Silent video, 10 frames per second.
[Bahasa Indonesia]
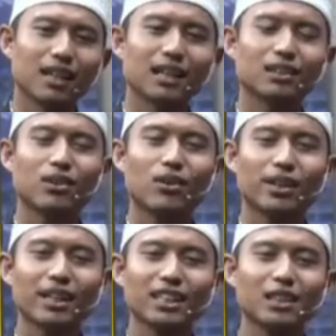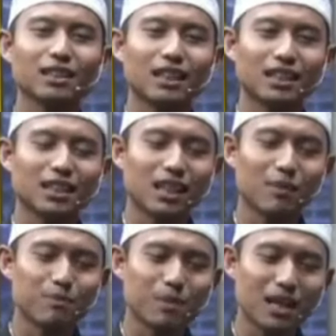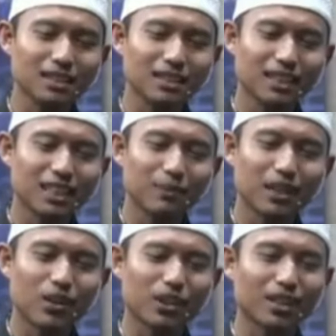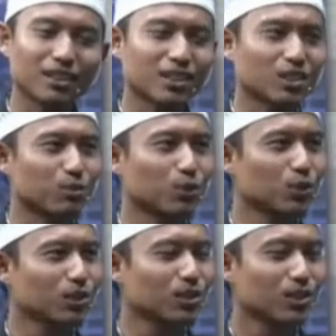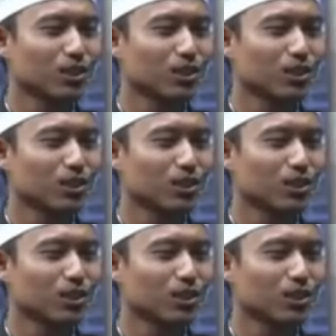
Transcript: atau orang yang tadi lemahnya daripada organ tersebut